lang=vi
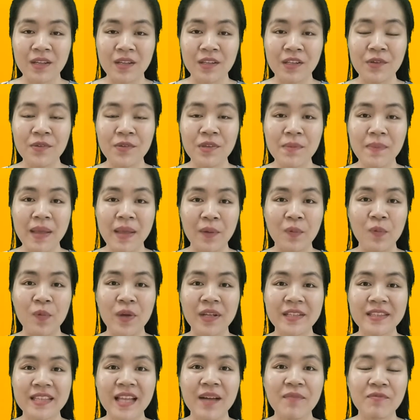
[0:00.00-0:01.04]
Nếu các bạn
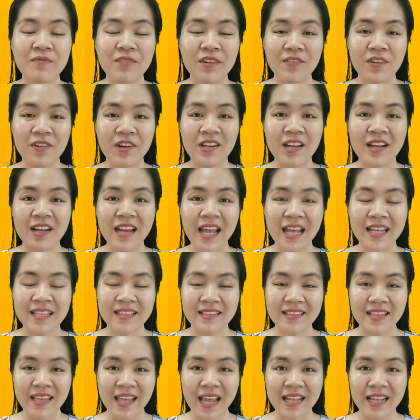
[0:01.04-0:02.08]
quan tâm về vấn đề này
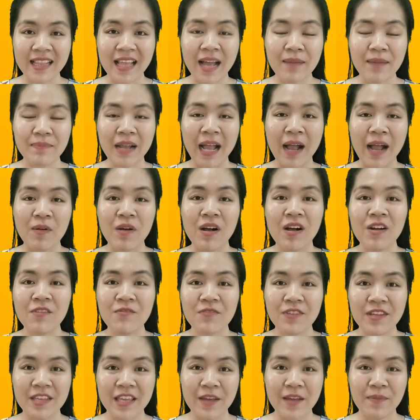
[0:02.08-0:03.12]
thì hãy tham khảo
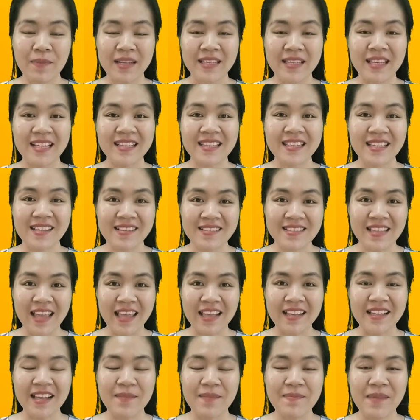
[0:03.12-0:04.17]
hết video mà Trang chia sẻ
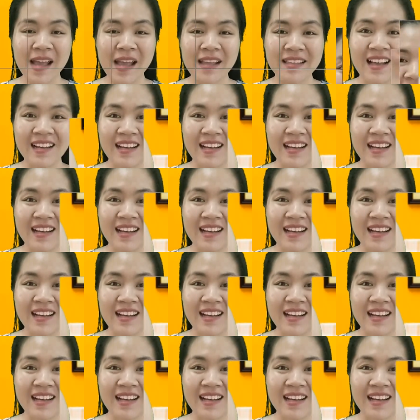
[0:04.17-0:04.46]
ngày hôm nay